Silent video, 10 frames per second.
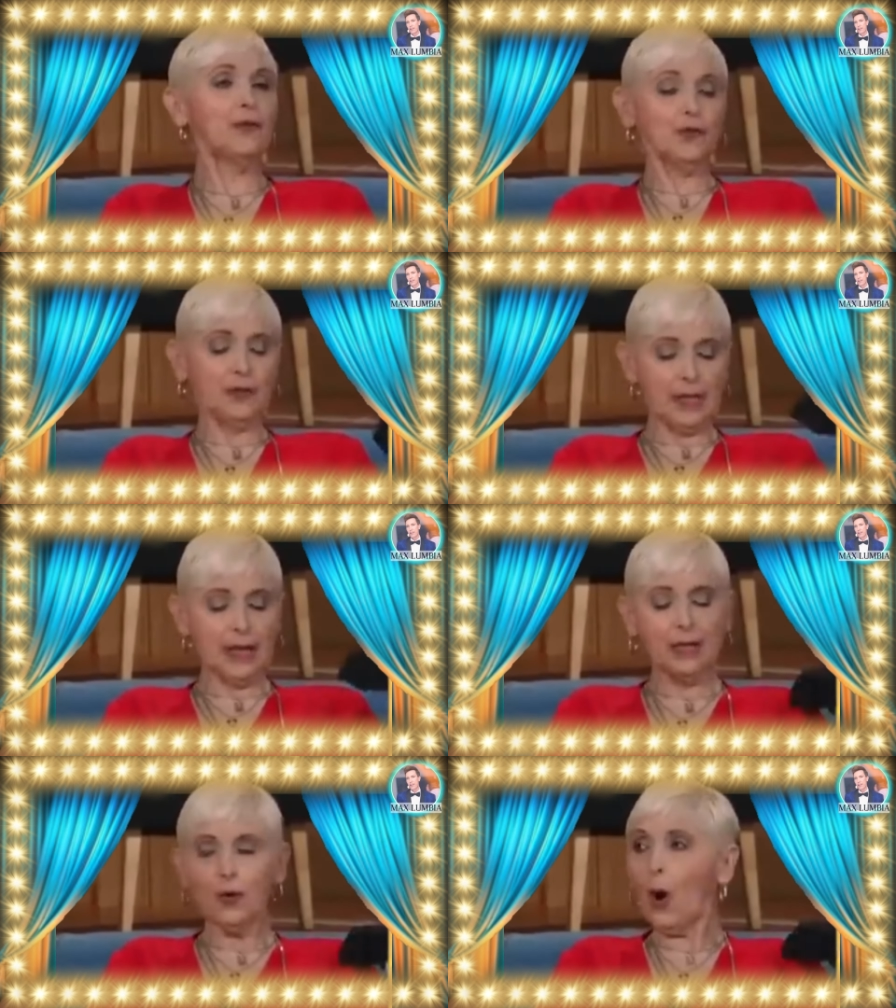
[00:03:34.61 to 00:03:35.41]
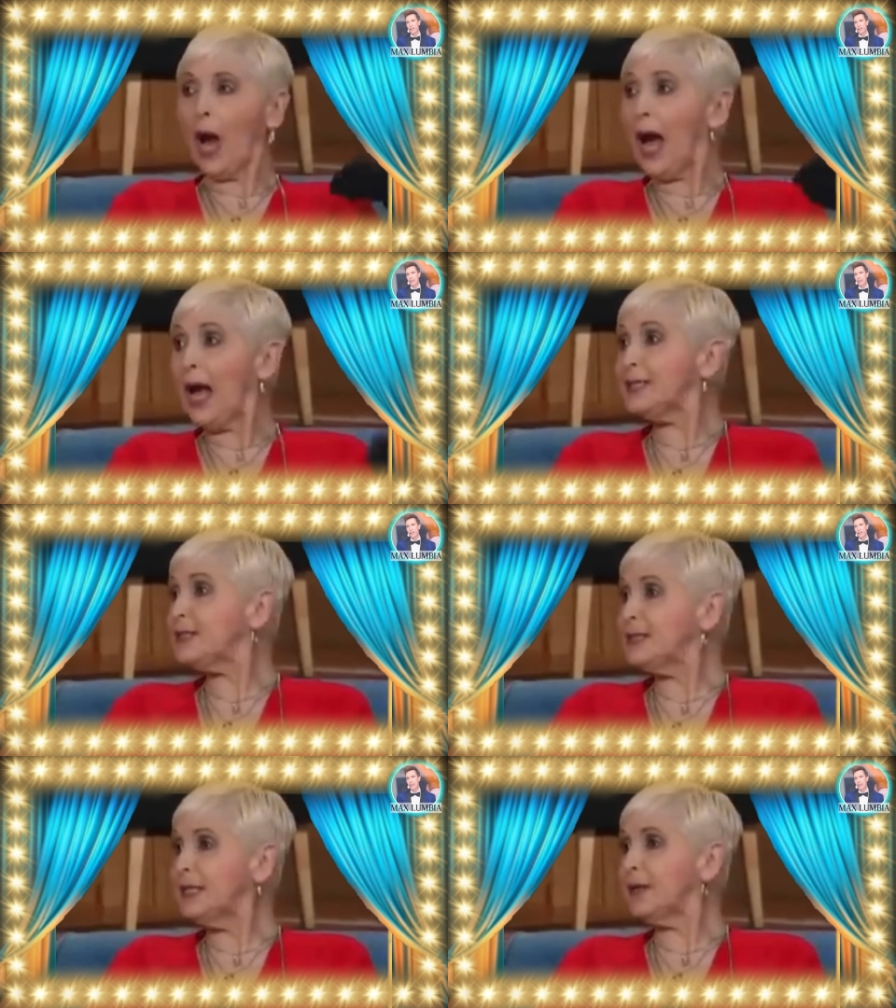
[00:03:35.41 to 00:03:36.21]
Entonces ella dijo, ay,
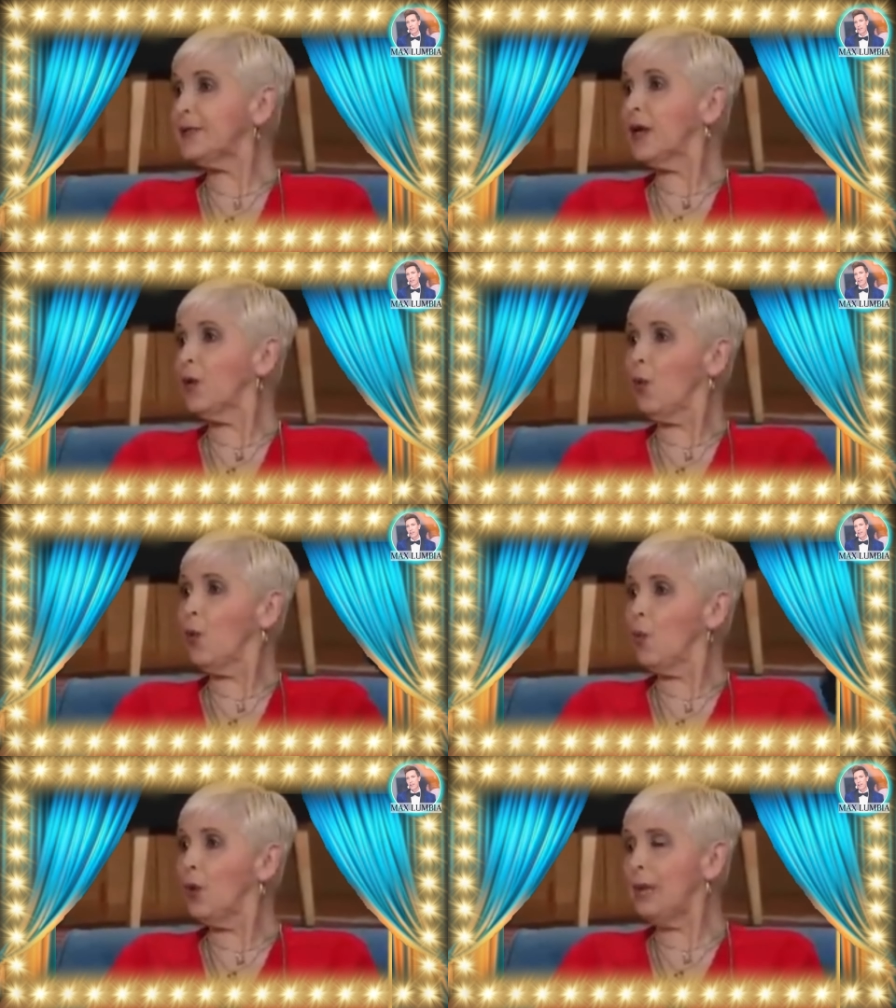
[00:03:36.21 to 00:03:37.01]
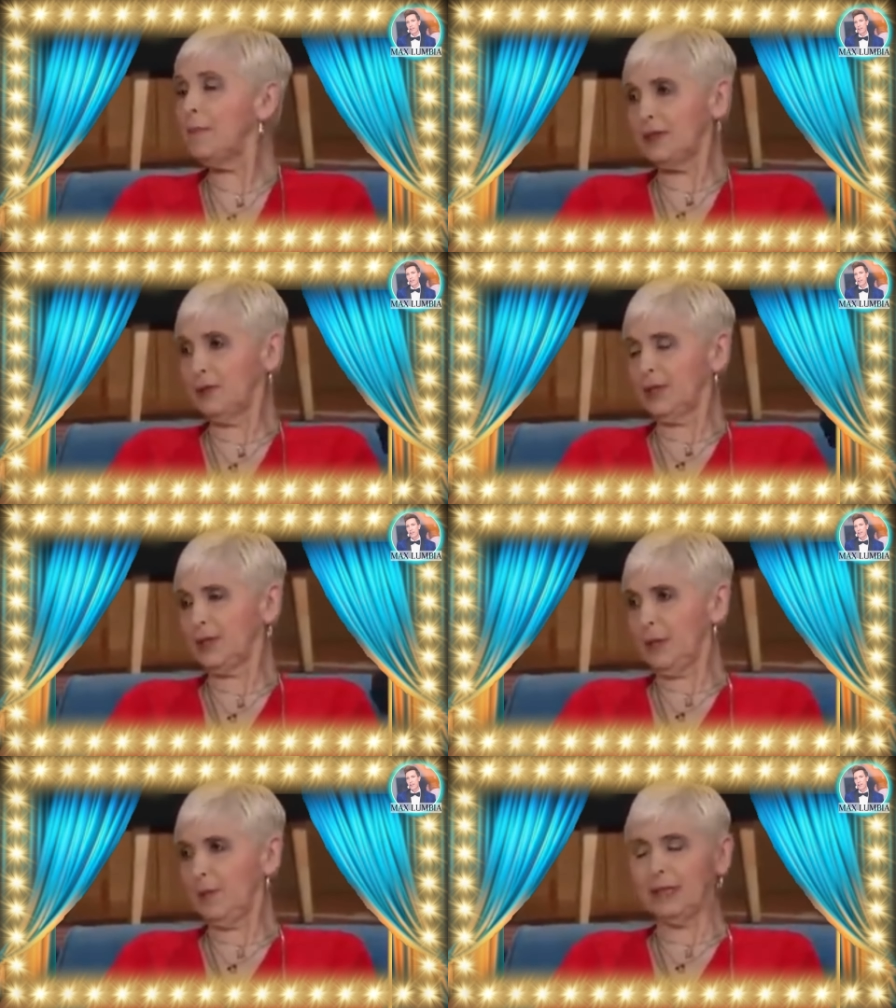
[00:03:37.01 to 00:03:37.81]
sí, ya tengo una
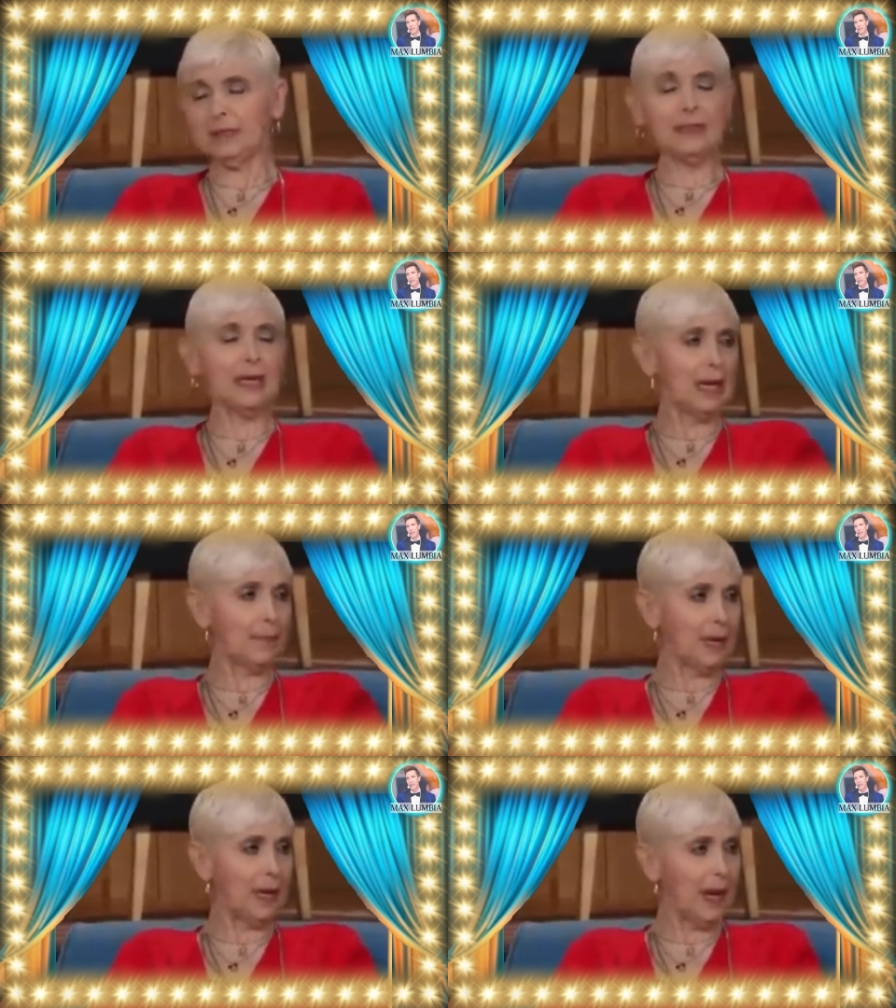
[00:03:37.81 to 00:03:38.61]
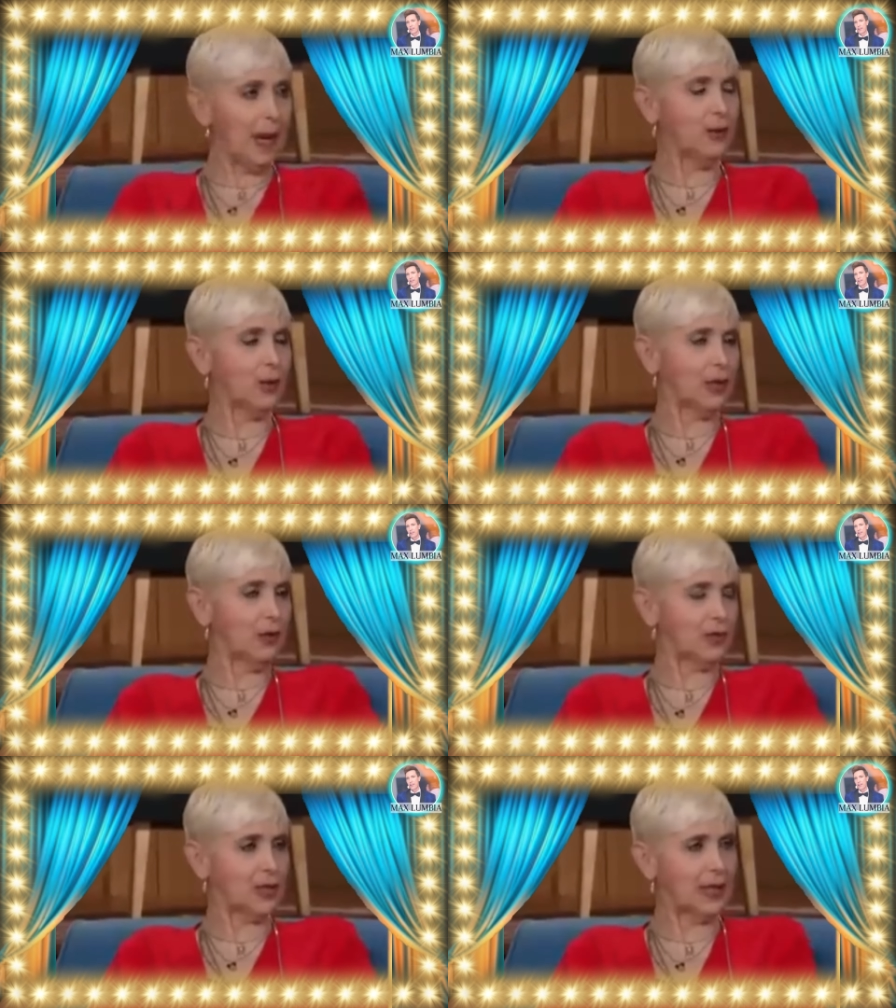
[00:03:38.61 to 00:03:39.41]
inversionista más, mira la Pelayo, que
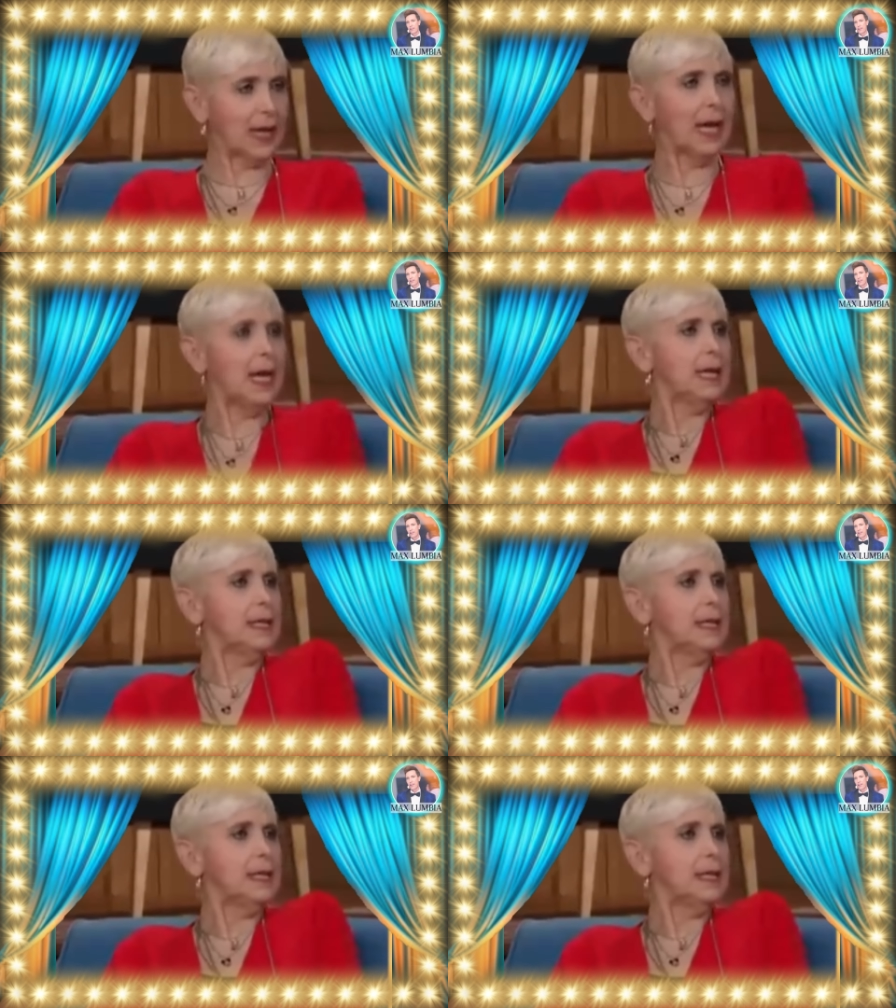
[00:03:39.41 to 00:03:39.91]
no sé qué.